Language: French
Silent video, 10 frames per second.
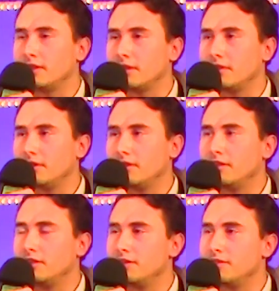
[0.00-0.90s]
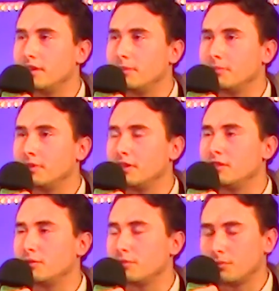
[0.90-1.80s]
garder les âmes
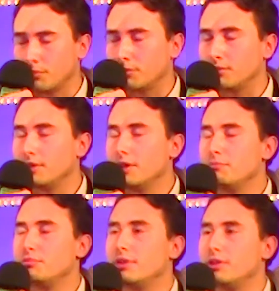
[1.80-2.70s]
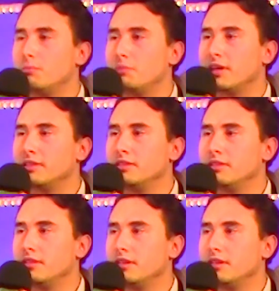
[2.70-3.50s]
qui ont pu aller au paradis,